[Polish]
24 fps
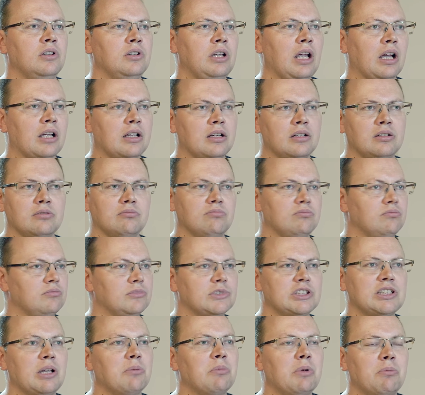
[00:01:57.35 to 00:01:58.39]
jak
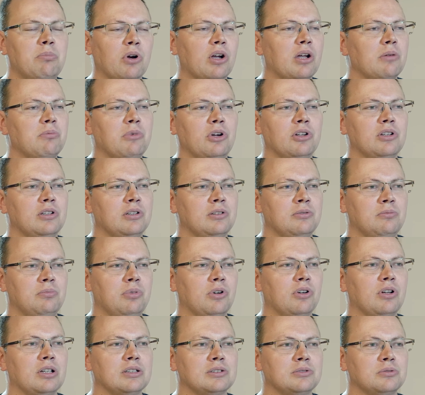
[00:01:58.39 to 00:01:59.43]
same Pokémony
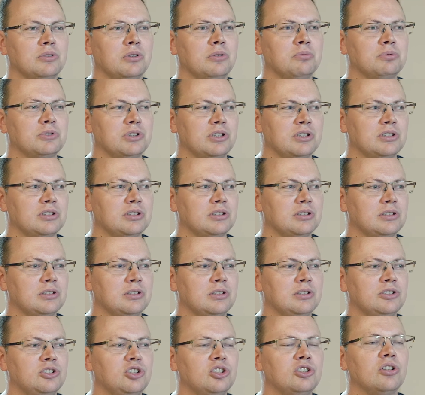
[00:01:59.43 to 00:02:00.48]
pokazują przez
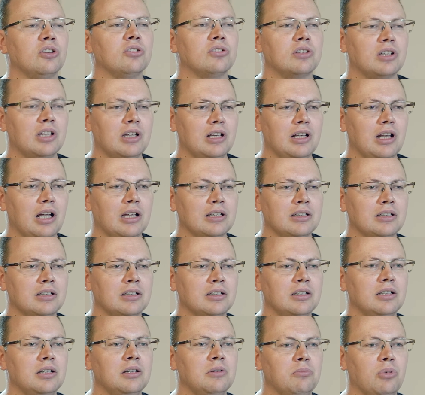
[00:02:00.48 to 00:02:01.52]
y, dziesiątki
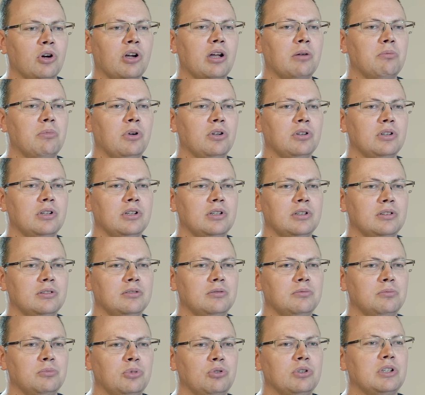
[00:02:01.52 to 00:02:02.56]
lat, Pokémony
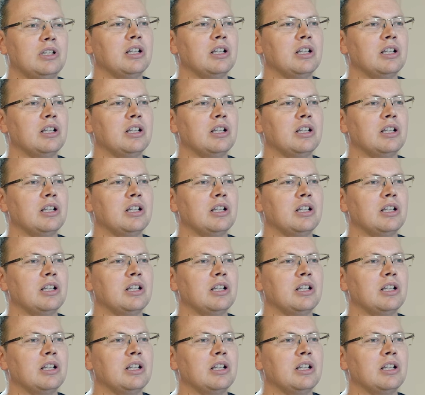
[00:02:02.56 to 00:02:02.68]
były